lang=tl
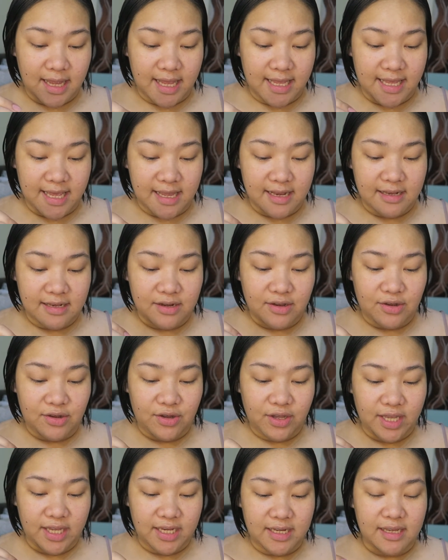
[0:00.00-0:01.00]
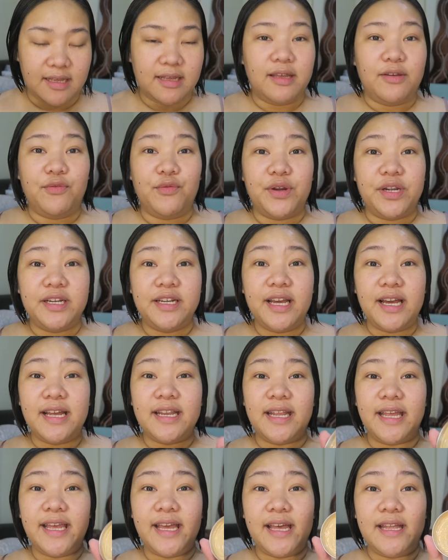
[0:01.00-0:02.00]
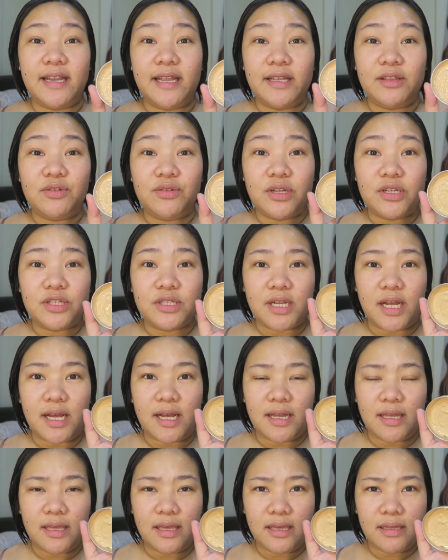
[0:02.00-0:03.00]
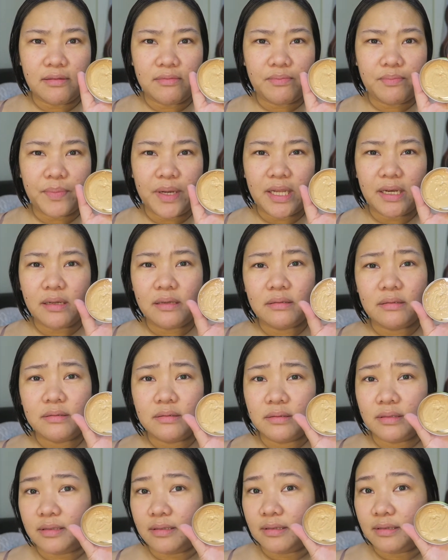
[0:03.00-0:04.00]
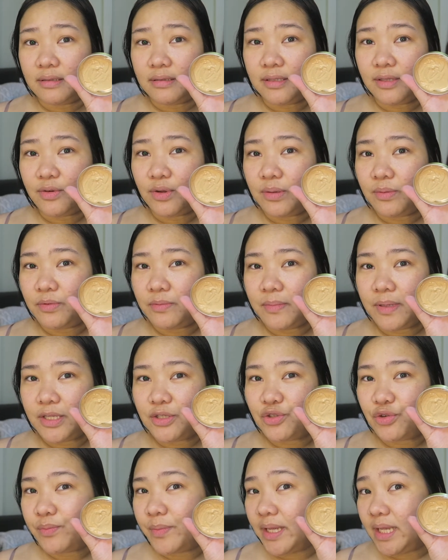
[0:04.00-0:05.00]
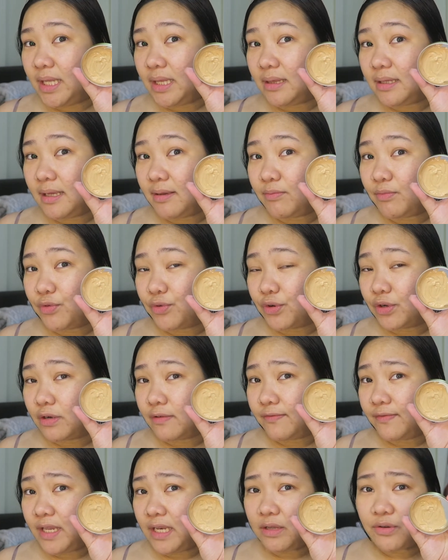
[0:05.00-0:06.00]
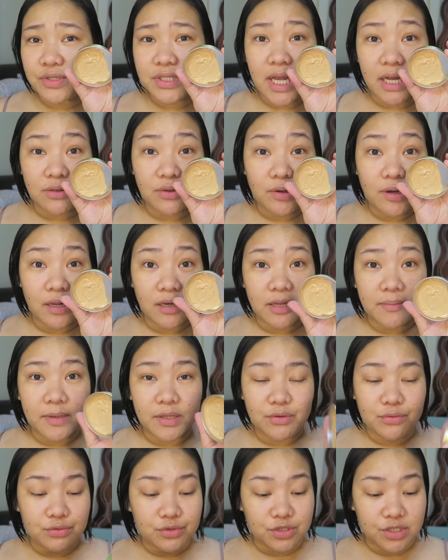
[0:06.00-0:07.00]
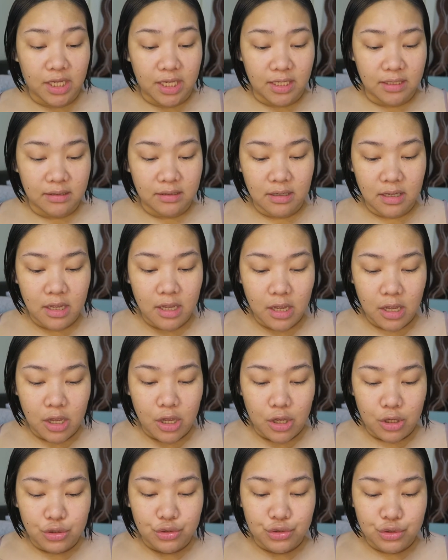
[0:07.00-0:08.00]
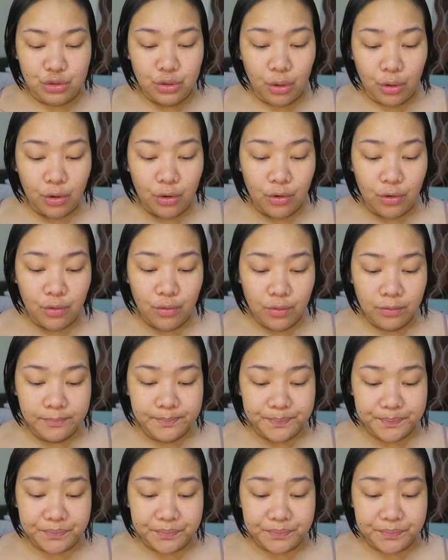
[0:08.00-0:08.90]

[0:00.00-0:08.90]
ayan. Okay na. We're done. Ayan, ito na siya. And, parang, hindi ko alam kung medyo maitim or feeling ko sakto lang naman yung shade. So,